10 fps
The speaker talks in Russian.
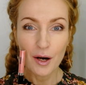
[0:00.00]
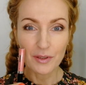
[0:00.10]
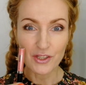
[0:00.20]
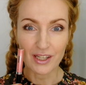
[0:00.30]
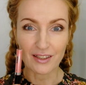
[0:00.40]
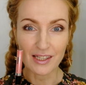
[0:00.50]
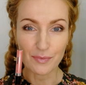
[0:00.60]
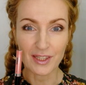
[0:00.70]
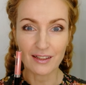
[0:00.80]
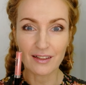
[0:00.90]
потому что я когда
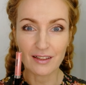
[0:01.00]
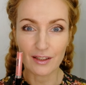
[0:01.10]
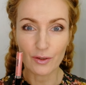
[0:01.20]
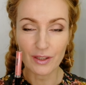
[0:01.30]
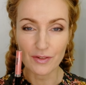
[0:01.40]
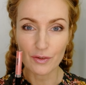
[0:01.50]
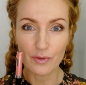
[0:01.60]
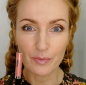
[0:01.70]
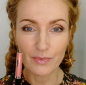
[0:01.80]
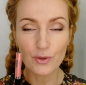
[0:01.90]
смотрела каталог я все
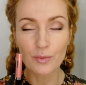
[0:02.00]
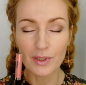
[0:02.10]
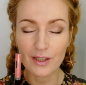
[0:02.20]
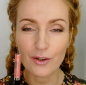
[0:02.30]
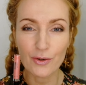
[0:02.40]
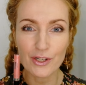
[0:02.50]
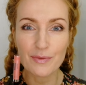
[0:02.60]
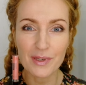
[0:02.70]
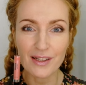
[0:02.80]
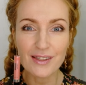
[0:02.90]
думала какой
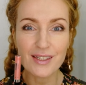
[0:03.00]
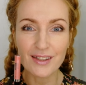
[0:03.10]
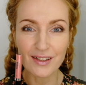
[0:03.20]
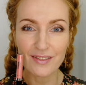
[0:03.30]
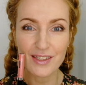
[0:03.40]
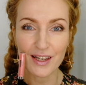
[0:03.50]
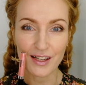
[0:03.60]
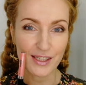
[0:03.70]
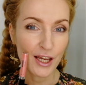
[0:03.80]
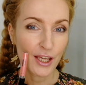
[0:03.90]
же мне оттенок взять